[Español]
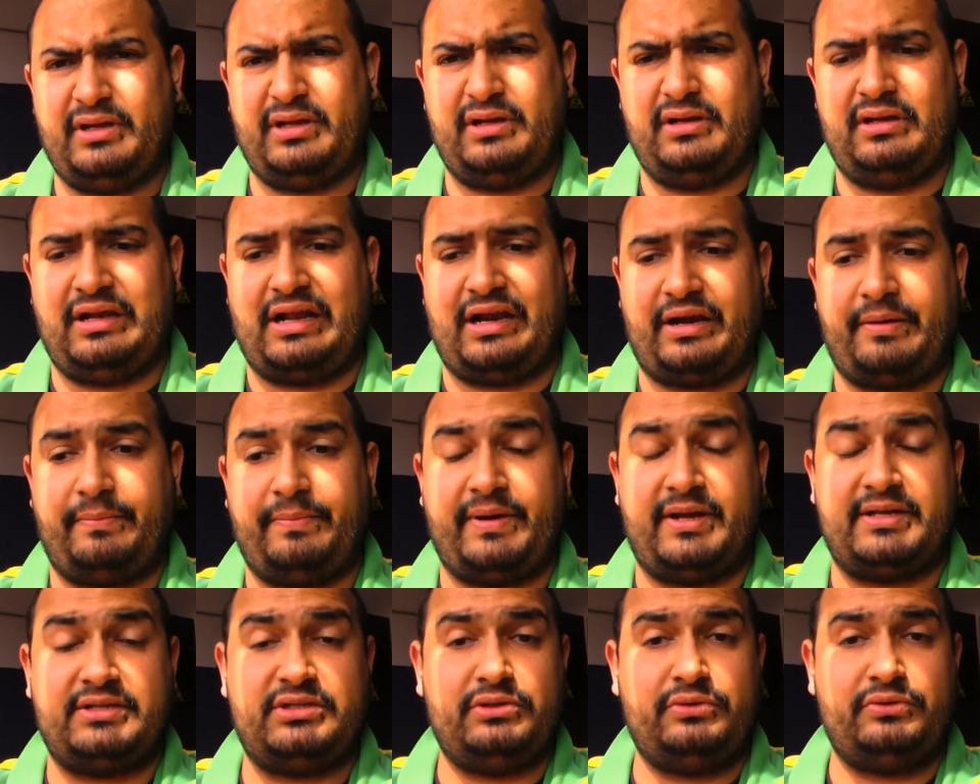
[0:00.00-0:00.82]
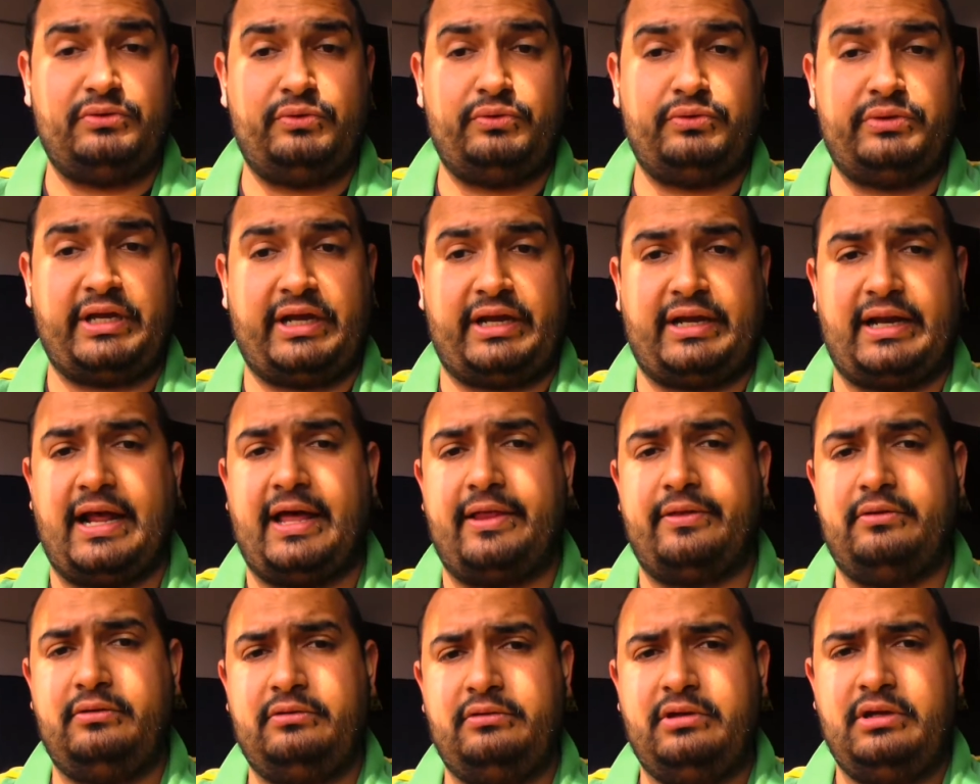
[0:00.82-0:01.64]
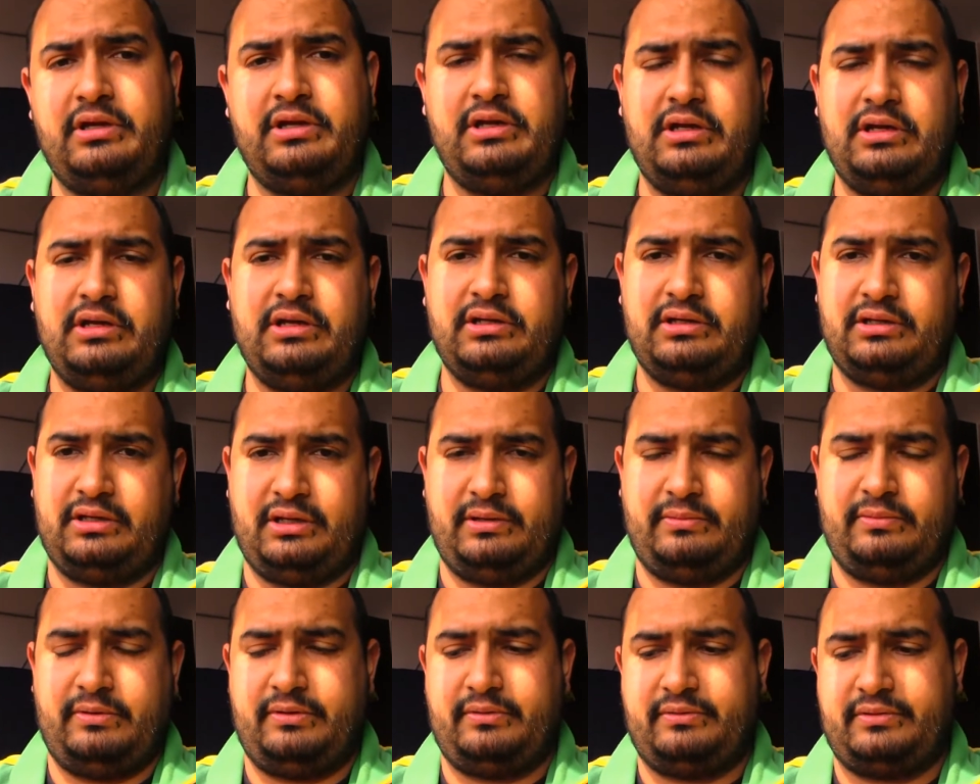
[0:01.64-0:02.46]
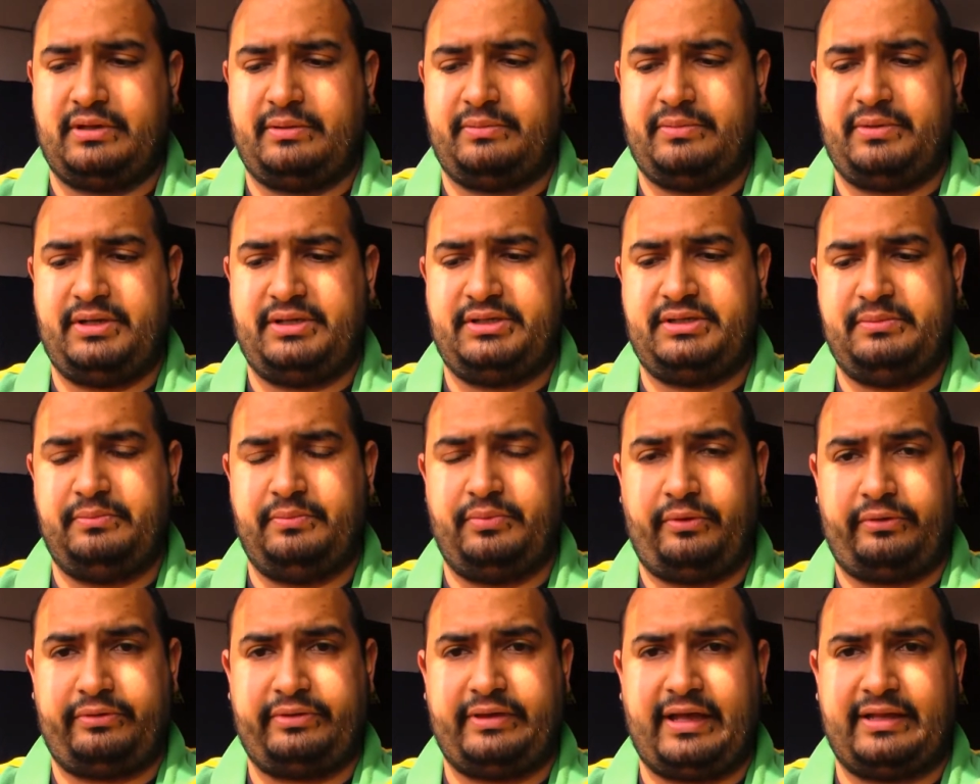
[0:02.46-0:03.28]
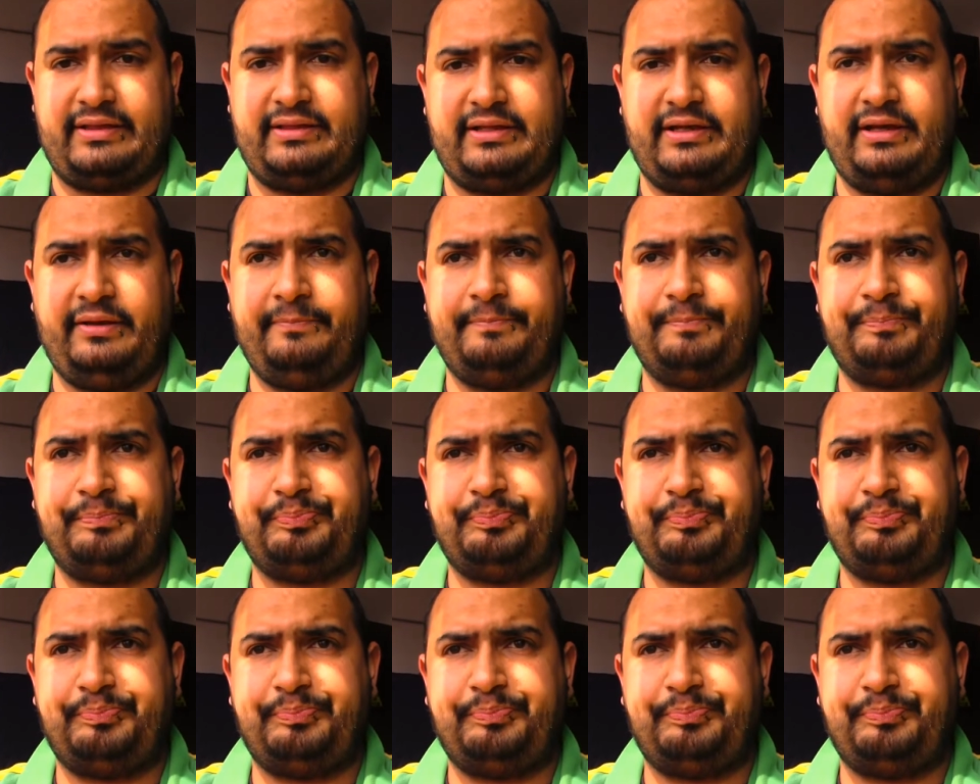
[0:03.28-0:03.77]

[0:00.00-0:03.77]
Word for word: La reparación de un teclado que bueno, también es importante.